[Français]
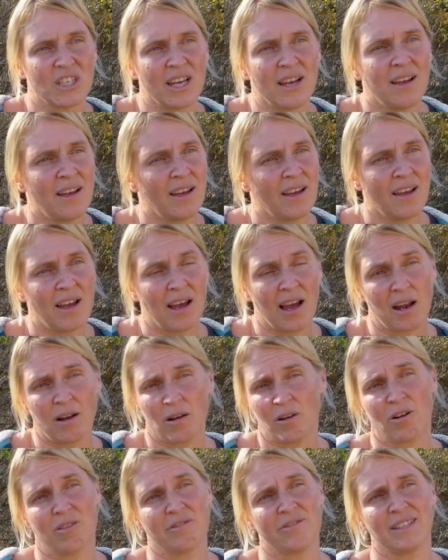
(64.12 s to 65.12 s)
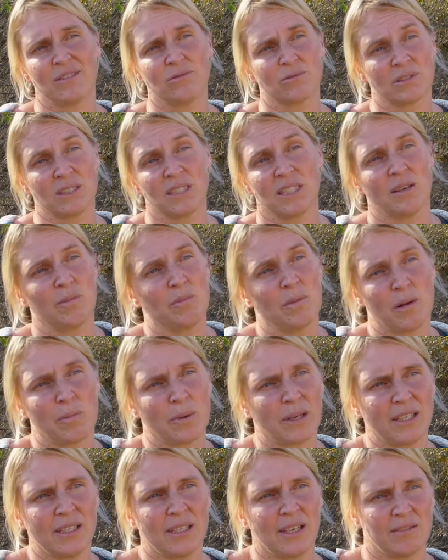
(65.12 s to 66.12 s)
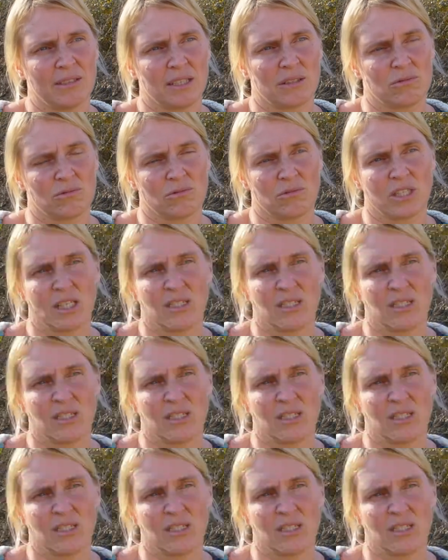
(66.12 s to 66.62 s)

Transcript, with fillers: chien, alors qu'en fait, on s'y est mal pris avec son